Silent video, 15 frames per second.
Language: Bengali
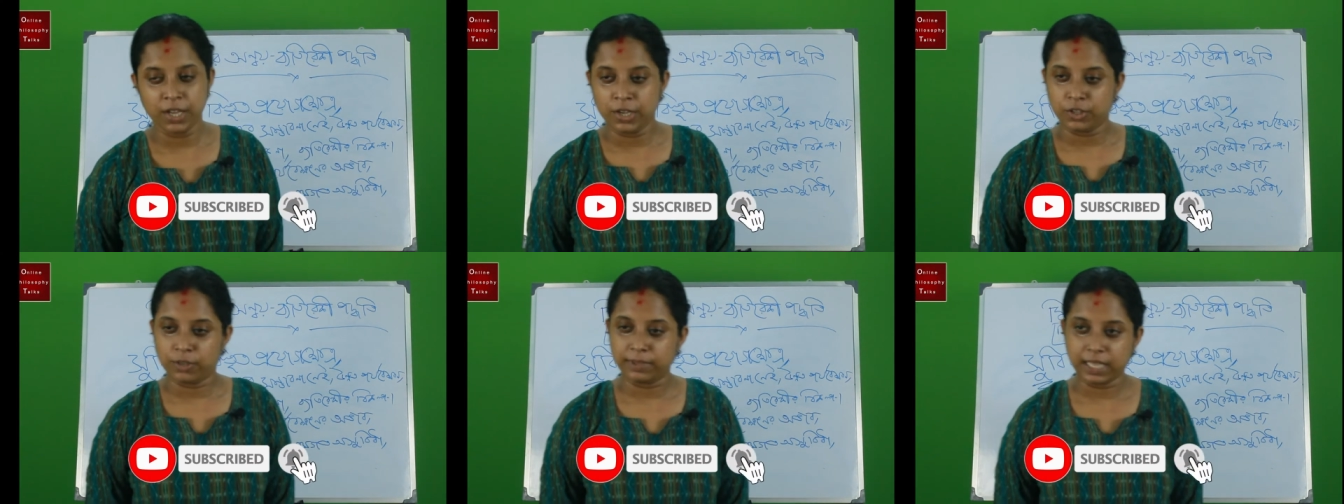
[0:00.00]

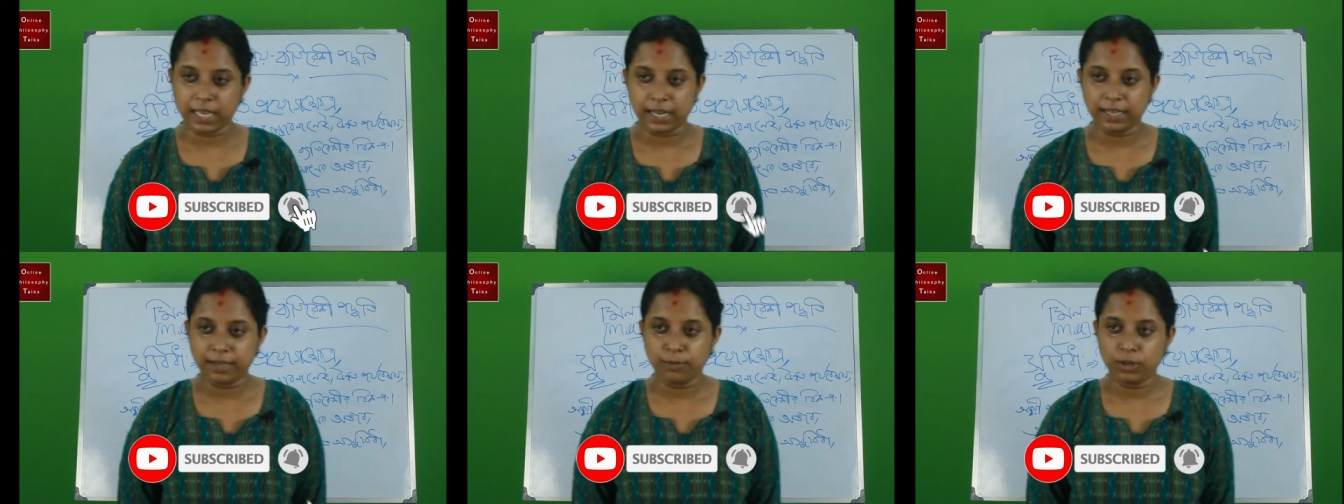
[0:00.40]
তবে তার
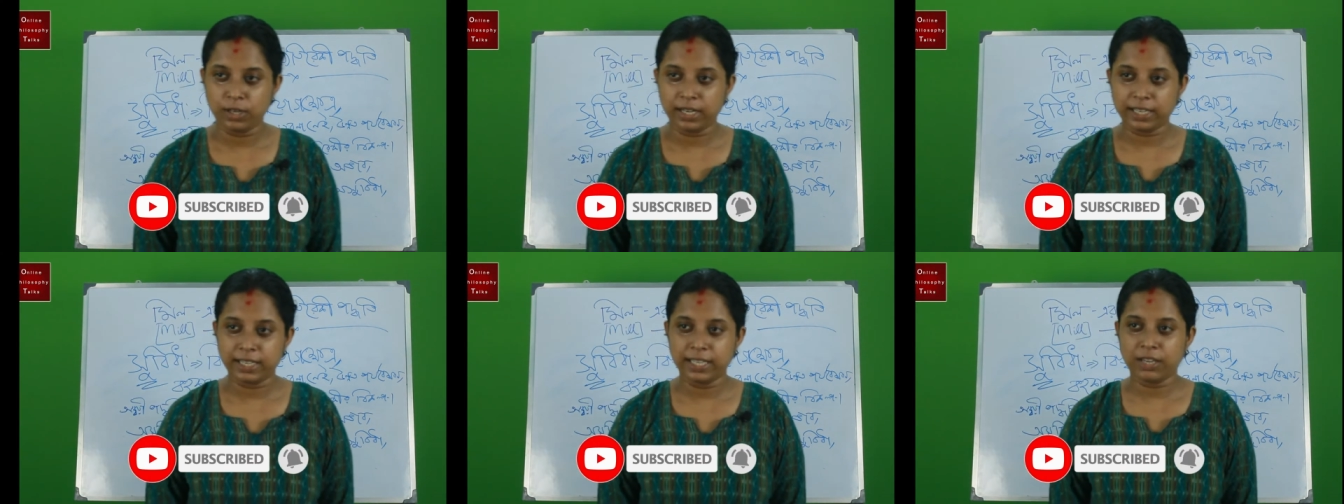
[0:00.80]
আগে বলে
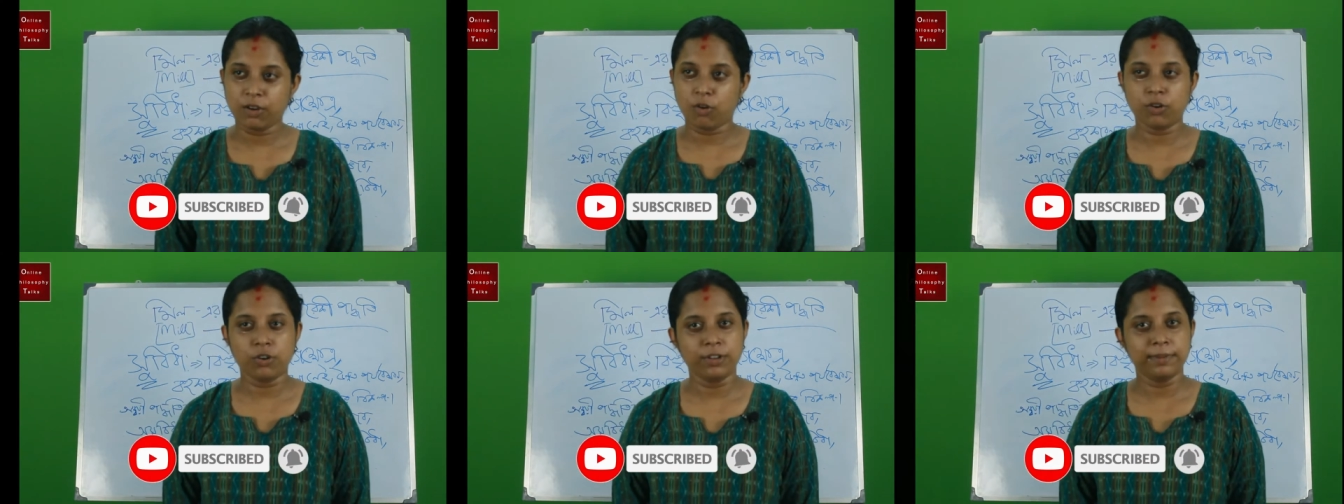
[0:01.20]
রাখি
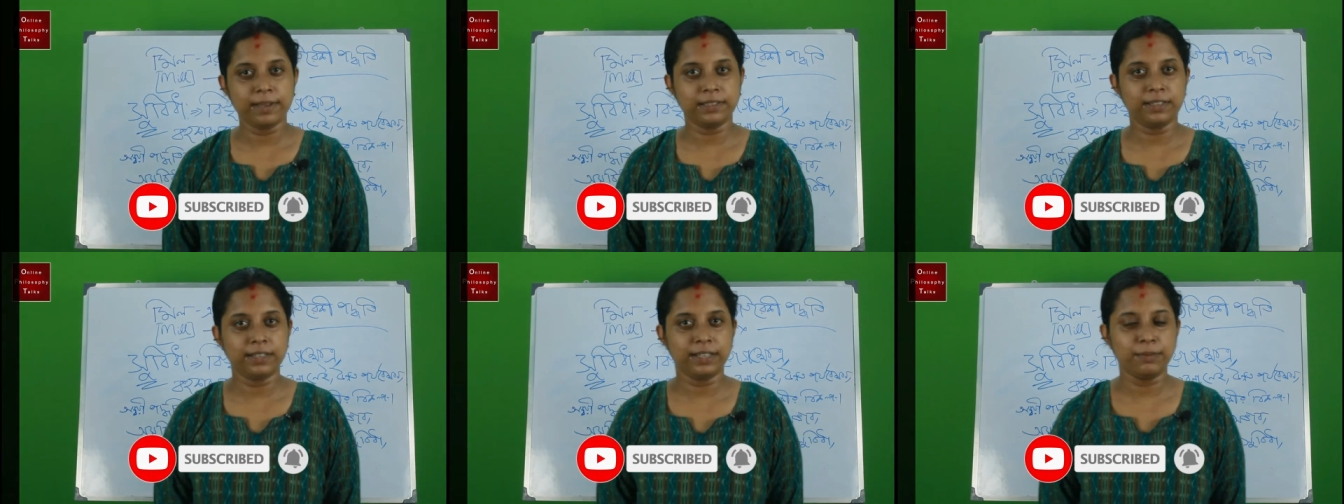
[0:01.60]
অন্যয়
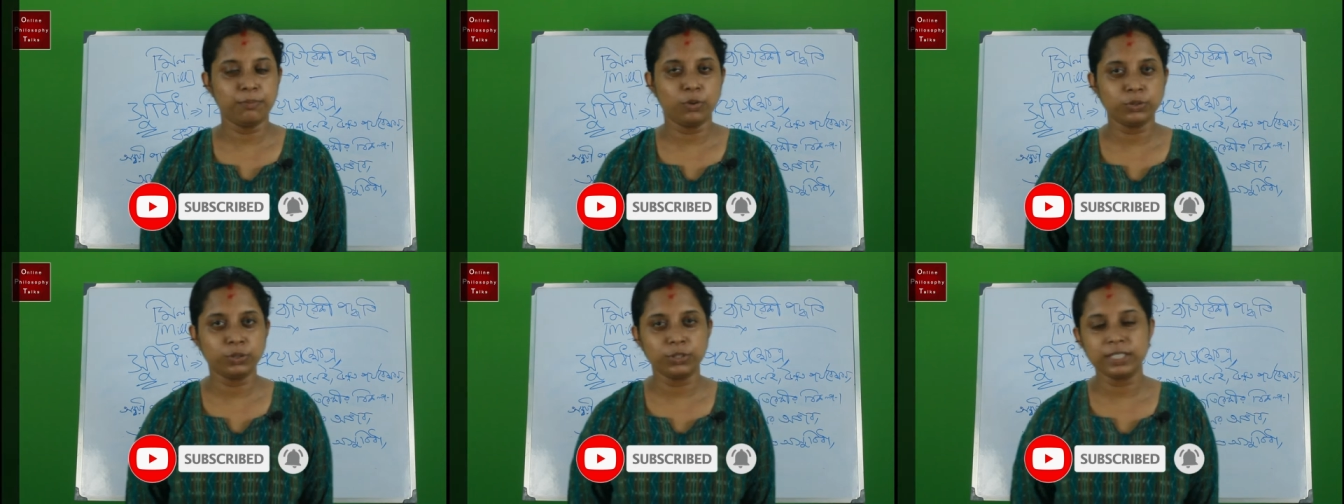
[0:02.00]
ব্যতিরেকি
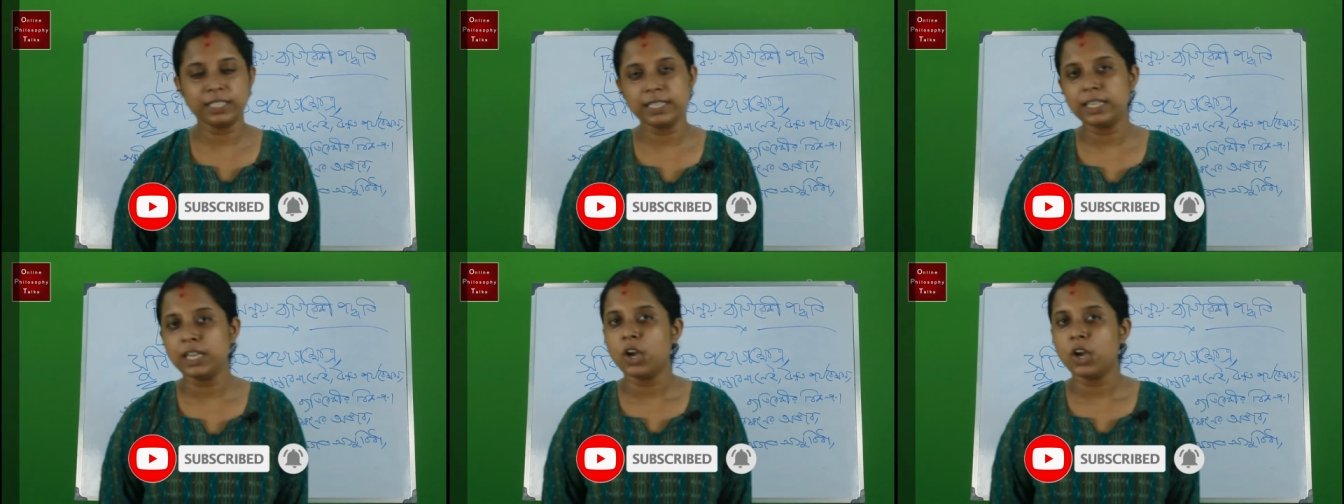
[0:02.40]
পদ্ধতি